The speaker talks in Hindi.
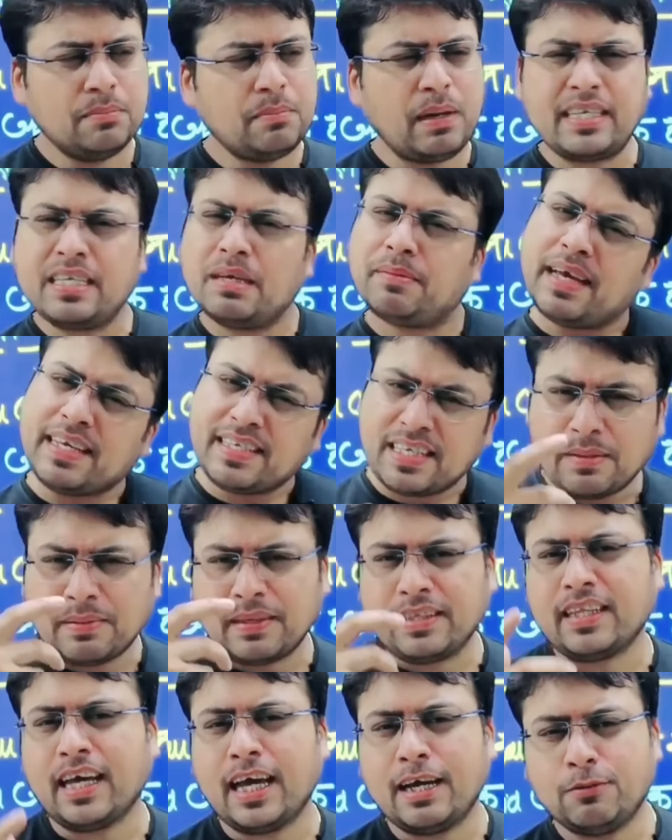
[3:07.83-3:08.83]
भाई साहब ऐसे ही
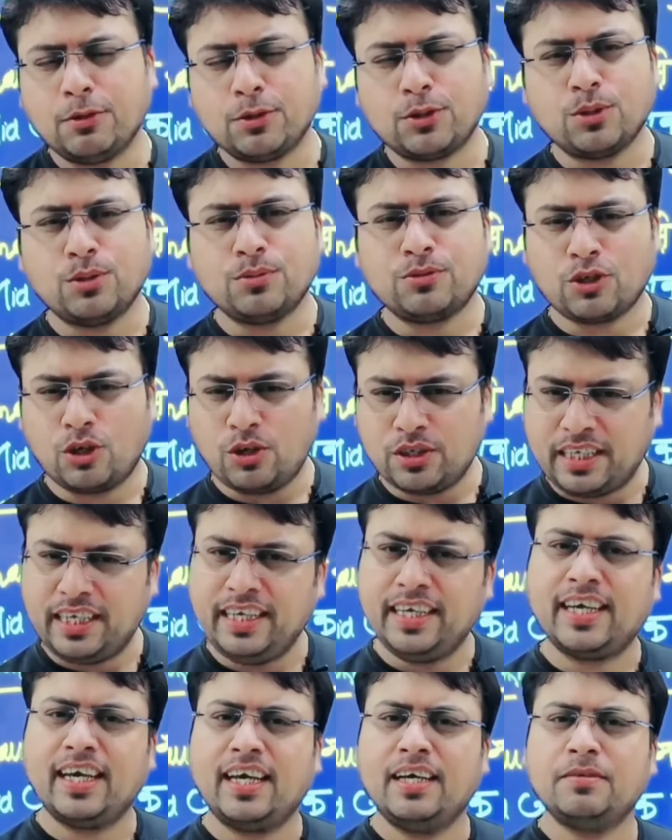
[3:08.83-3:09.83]
बंदा है वो तो चलो
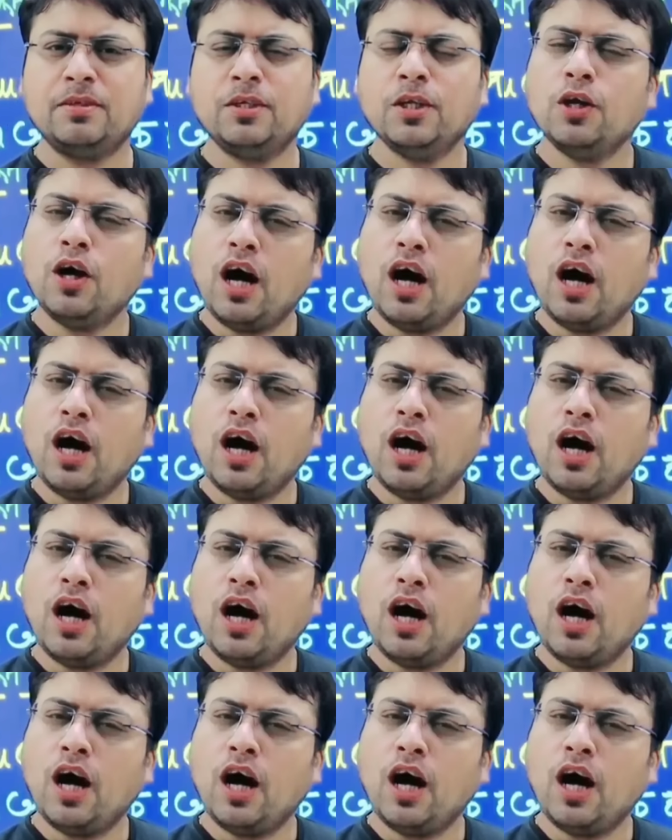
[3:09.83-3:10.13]
ठीक है